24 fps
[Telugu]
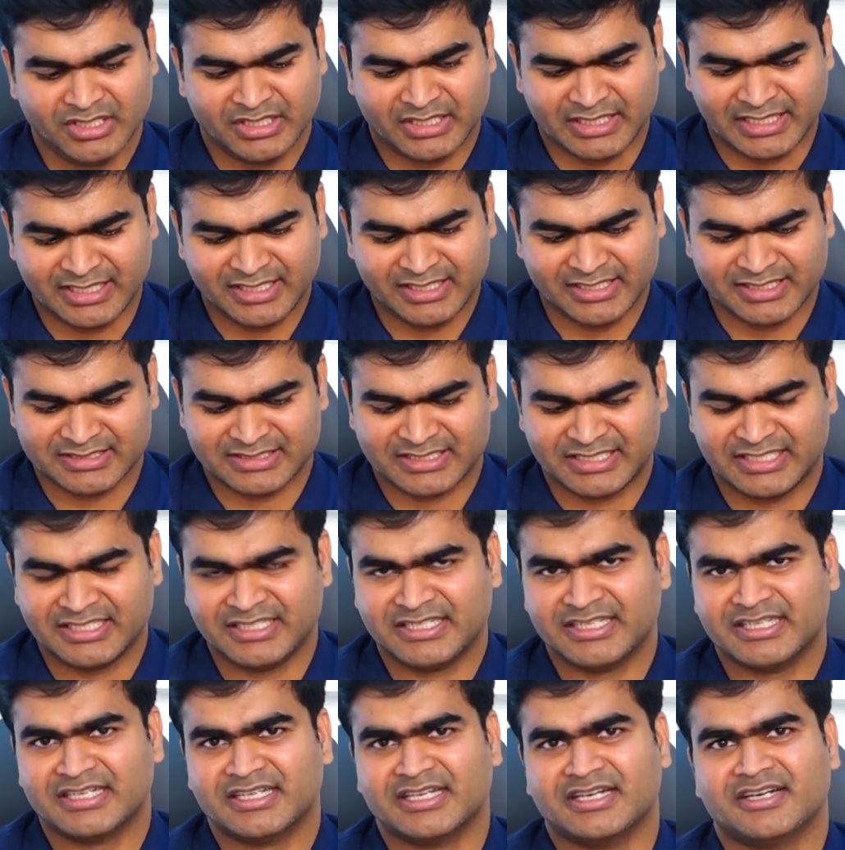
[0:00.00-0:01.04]
కరెక్ట్గా స్కిన్
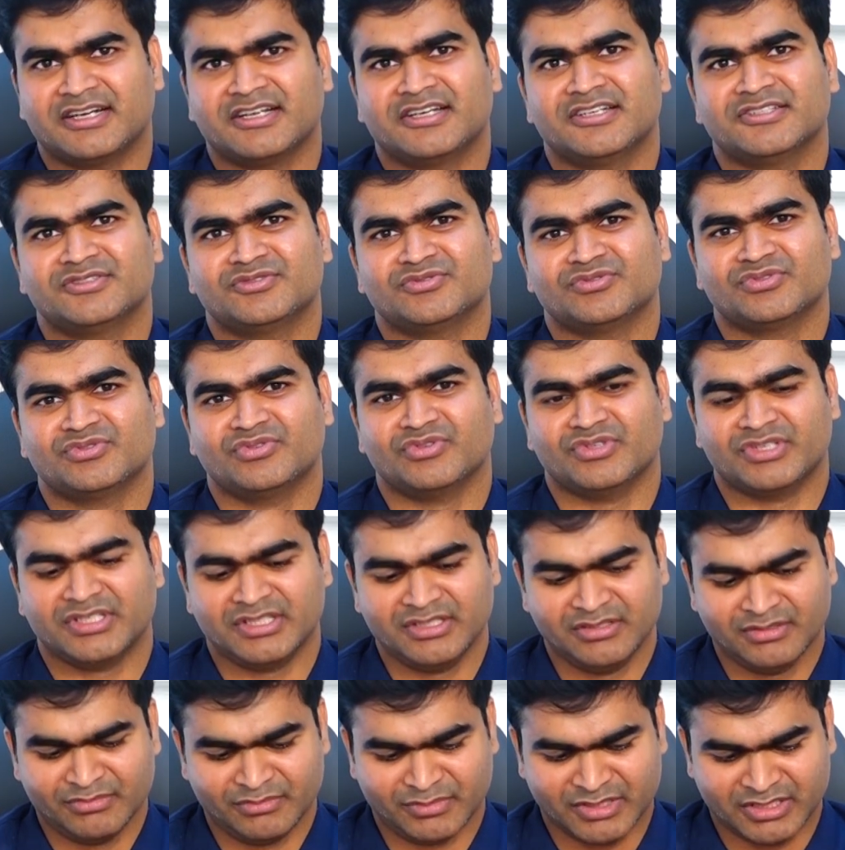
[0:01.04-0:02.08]
కేర్ కరెక్ట్గా
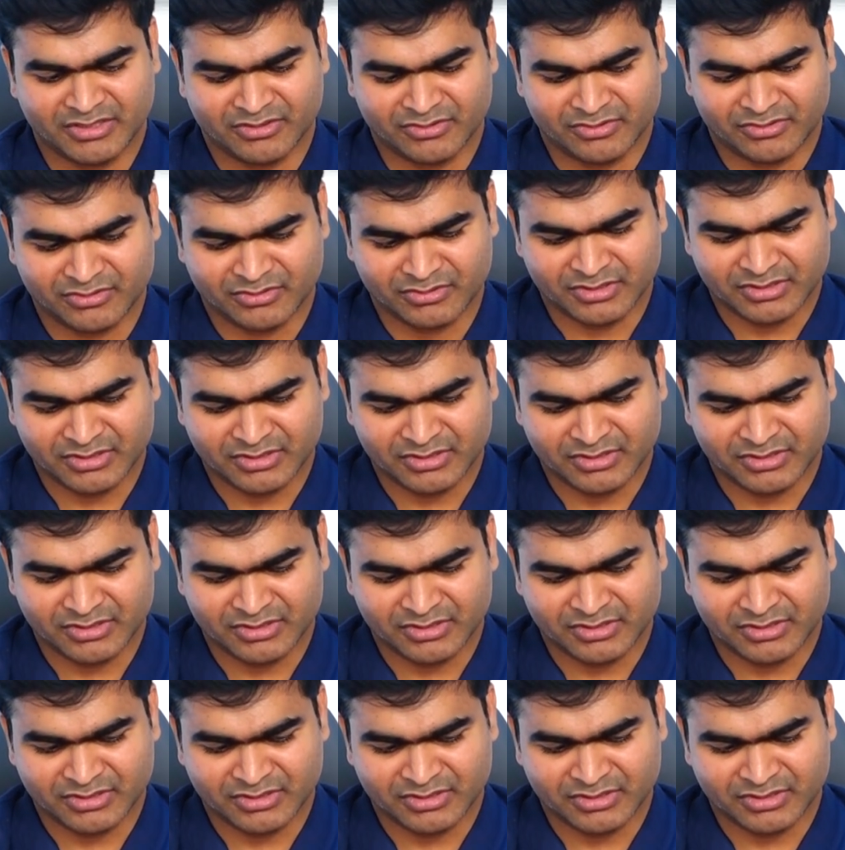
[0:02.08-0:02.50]
చూసుకొని మనం